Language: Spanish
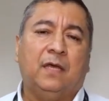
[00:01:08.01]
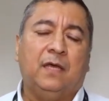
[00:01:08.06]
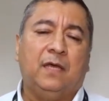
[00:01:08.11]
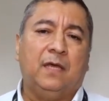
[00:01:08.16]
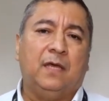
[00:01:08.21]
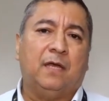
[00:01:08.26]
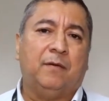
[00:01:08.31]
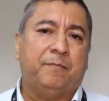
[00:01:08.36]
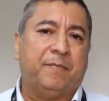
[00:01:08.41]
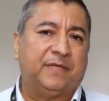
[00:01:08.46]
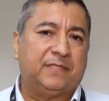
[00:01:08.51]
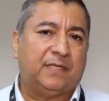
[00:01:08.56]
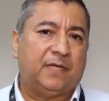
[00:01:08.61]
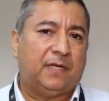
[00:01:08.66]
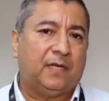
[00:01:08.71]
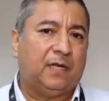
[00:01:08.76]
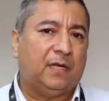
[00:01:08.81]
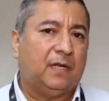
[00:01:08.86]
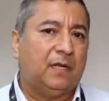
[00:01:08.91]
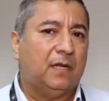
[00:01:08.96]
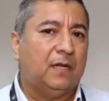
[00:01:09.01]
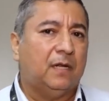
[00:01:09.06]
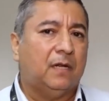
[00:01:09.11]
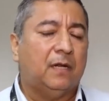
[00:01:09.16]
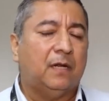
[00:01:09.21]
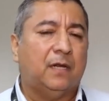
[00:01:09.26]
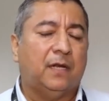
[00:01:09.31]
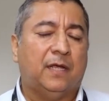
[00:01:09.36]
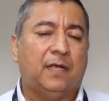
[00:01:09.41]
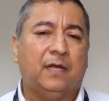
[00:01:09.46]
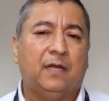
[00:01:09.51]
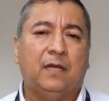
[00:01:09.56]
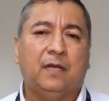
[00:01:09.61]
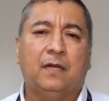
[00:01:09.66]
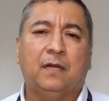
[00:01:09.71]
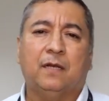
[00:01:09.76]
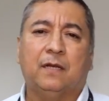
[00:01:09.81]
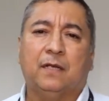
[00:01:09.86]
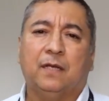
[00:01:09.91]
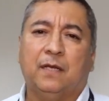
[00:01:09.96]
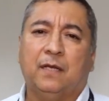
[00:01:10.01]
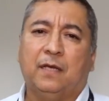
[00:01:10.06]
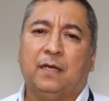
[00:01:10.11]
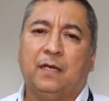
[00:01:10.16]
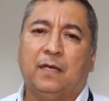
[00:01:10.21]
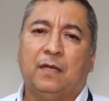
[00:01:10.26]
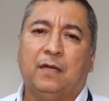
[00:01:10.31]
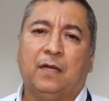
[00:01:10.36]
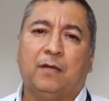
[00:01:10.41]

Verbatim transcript: y al pasar el, eh,